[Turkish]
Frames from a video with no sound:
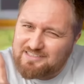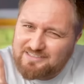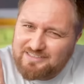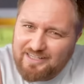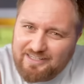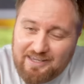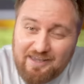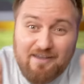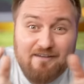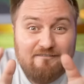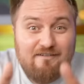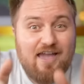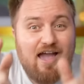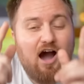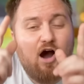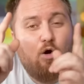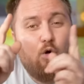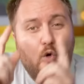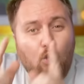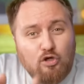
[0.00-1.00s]
etsek
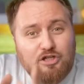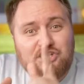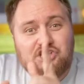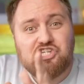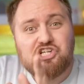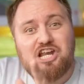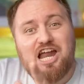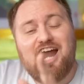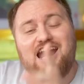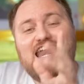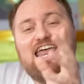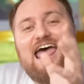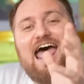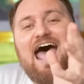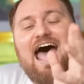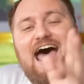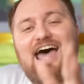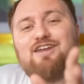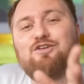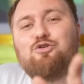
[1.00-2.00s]
veya o kişilerle
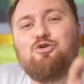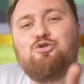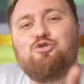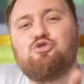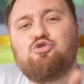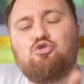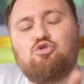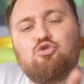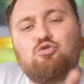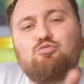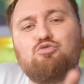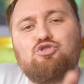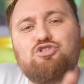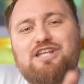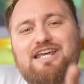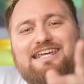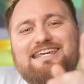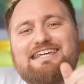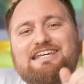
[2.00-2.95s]
her görüştüğümüzde